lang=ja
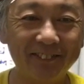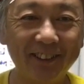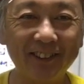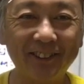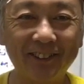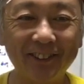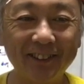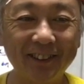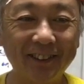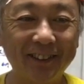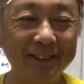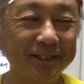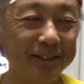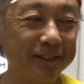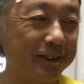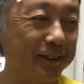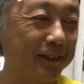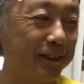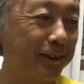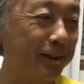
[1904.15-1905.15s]
まあこんな感じ
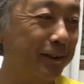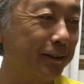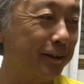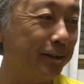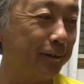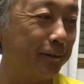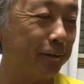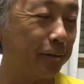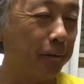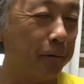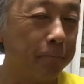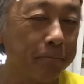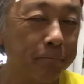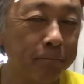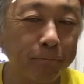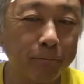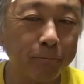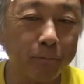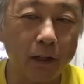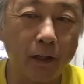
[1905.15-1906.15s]
ですえー、っと
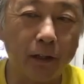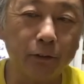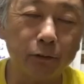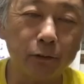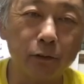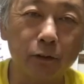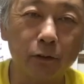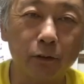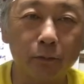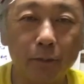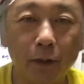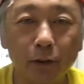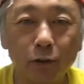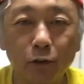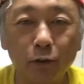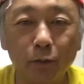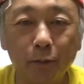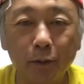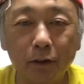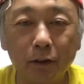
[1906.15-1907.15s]
あのま
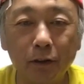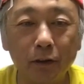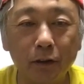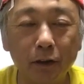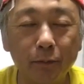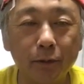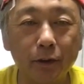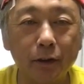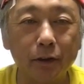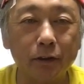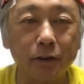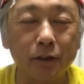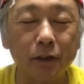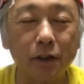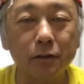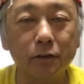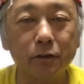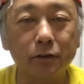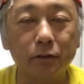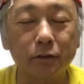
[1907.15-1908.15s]
とめて
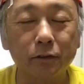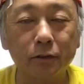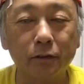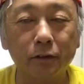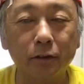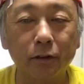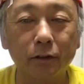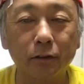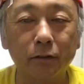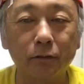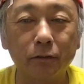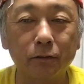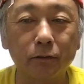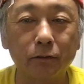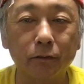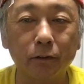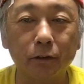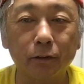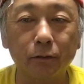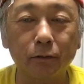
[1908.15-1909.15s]
カメラジャンクって
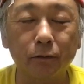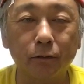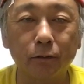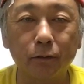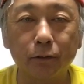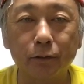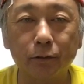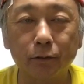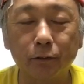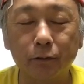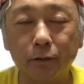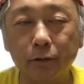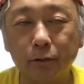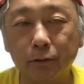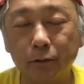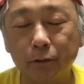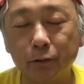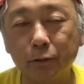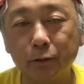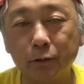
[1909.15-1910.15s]
いうあのオークションの
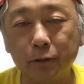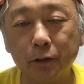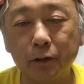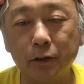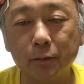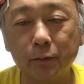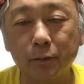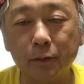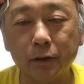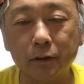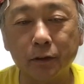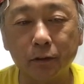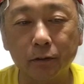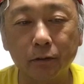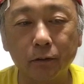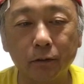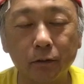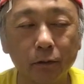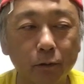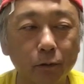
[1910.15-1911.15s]
曲よく出てますけ
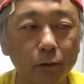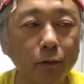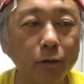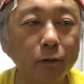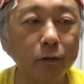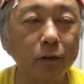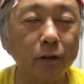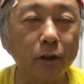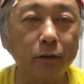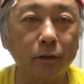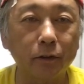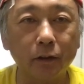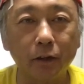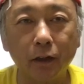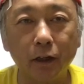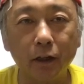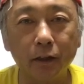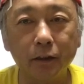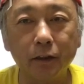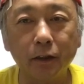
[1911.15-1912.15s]
ど今回はね
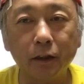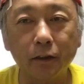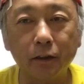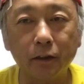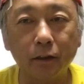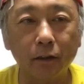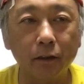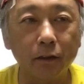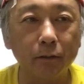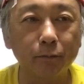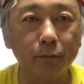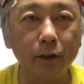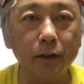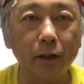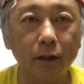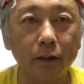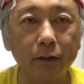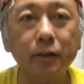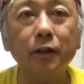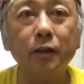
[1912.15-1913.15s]
はっきり言ってま
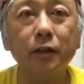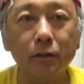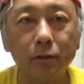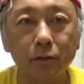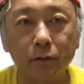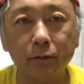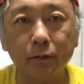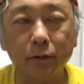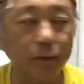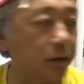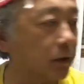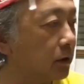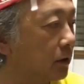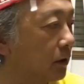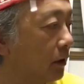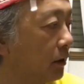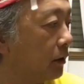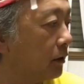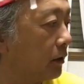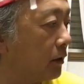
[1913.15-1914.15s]
だ当たりだと思いま
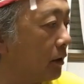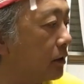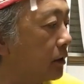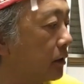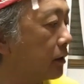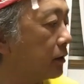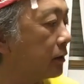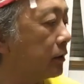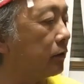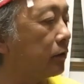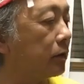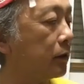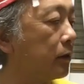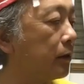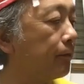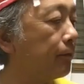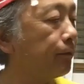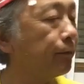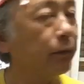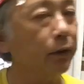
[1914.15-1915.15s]
すなぜかって言ったら